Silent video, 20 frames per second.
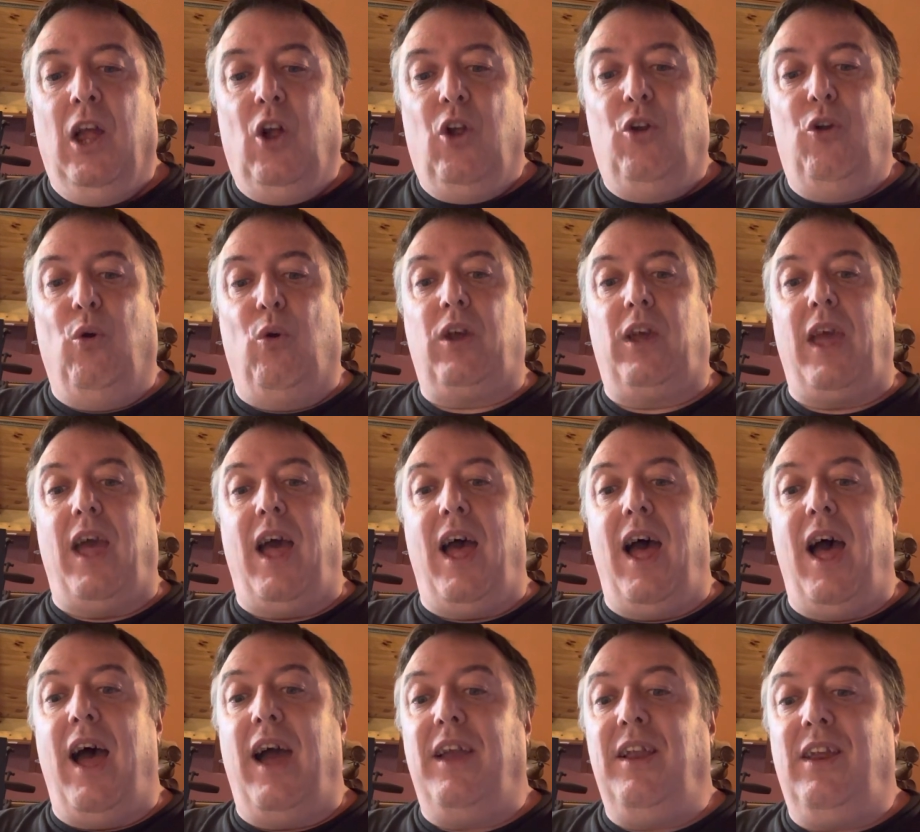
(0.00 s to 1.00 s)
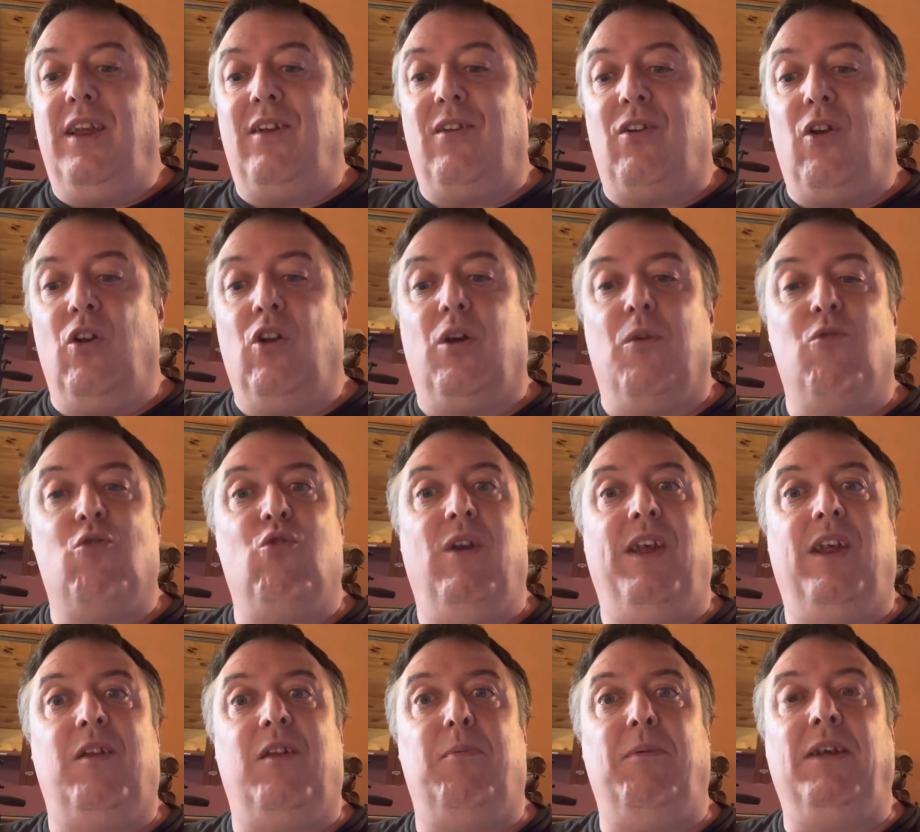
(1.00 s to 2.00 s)
Donc, Harry Dixon, comme je vous l'ai
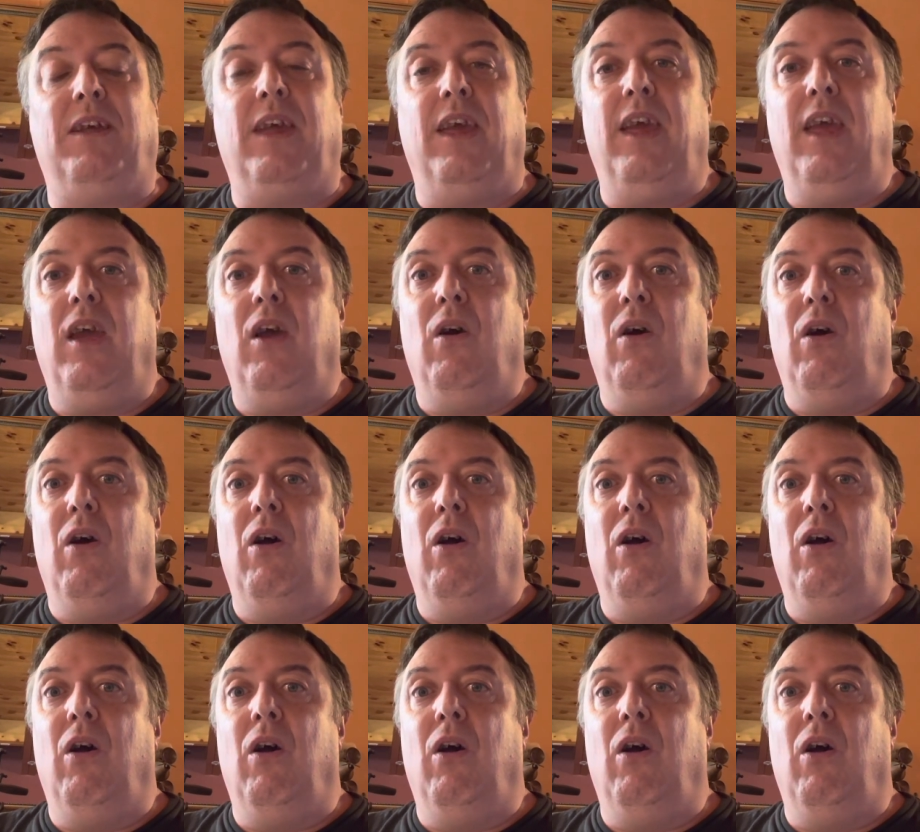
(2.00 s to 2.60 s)
expliqué,